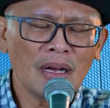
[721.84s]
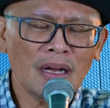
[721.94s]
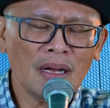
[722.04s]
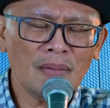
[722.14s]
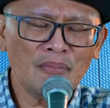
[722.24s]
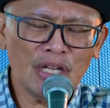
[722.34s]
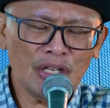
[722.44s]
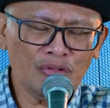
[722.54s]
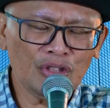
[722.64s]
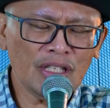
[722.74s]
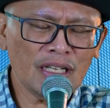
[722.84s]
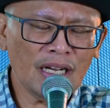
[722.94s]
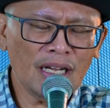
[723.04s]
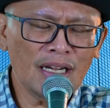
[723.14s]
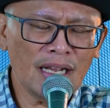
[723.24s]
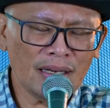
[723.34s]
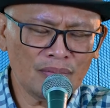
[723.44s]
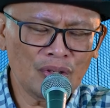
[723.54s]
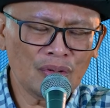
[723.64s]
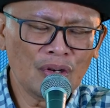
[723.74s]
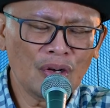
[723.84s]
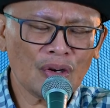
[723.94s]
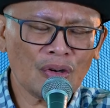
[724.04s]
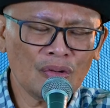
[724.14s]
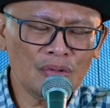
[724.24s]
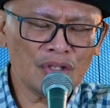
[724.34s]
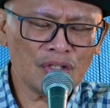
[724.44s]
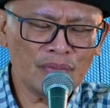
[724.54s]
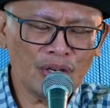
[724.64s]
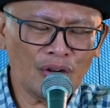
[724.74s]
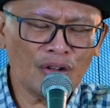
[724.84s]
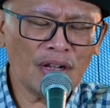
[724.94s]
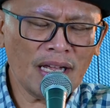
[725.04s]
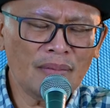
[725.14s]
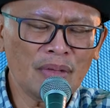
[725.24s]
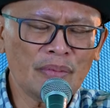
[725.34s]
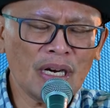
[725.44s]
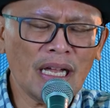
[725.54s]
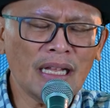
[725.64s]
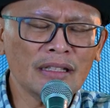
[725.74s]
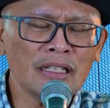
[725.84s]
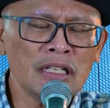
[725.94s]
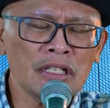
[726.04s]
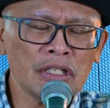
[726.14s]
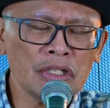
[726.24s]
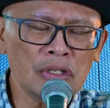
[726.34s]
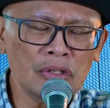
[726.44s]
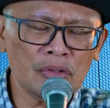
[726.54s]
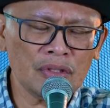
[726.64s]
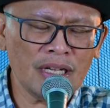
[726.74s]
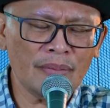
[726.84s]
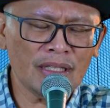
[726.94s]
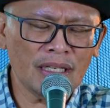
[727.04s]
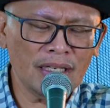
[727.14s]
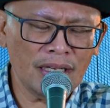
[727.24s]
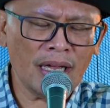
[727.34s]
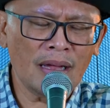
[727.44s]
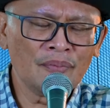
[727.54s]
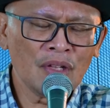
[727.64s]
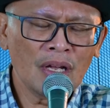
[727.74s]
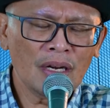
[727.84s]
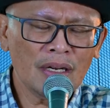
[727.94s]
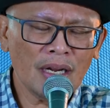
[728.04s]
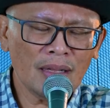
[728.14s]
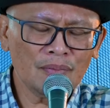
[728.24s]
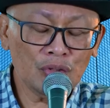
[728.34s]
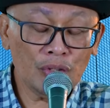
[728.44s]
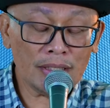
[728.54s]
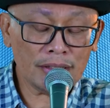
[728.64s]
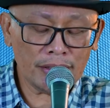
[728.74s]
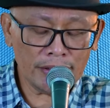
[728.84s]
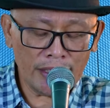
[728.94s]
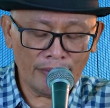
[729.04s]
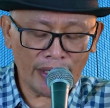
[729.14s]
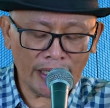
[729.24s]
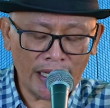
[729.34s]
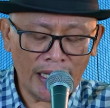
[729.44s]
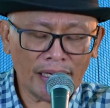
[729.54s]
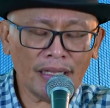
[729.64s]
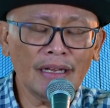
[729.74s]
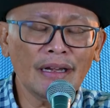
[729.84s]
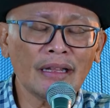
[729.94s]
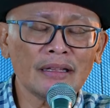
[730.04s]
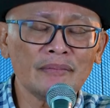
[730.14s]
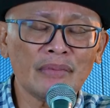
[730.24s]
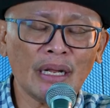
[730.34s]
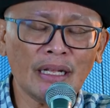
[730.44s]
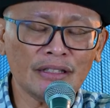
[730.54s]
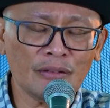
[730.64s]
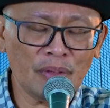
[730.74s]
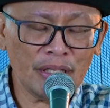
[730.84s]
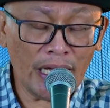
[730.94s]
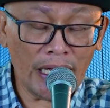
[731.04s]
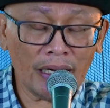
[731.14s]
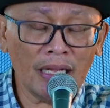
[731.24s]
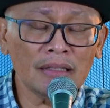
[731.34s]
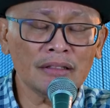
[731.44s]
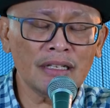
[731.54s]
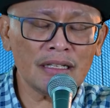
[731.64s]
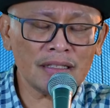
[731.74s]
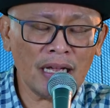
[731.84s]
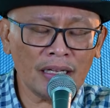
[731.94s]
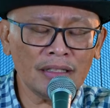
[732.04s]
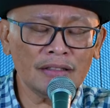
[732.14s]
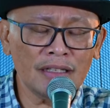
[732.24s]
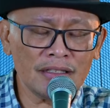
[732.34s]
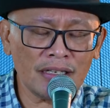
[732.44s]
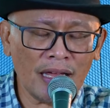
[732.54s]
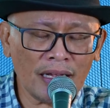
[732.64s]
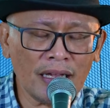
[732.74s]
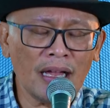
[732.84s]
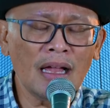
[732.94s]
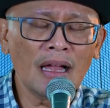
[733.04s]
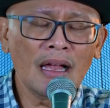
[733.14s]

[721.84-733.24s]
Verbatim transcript: uh, mengikuti kehendakmu Roh Kudus menolong kami. Berkati seluruh sahabat Galilea dalam tugas kerja mereka hari ini. Mereka terpelihara, tidak sakit, tidak celaka.